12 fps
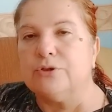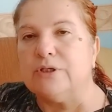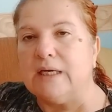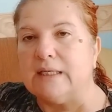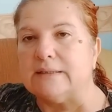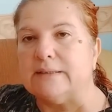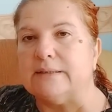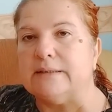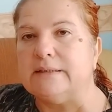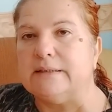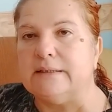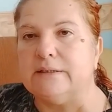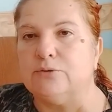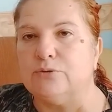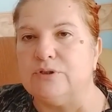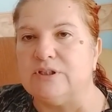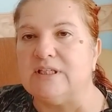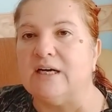Yani iki
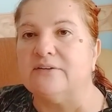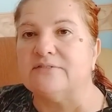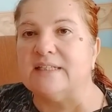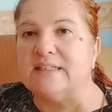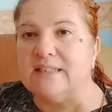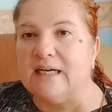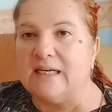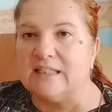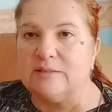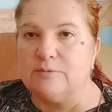gün, iki hafta, iki ay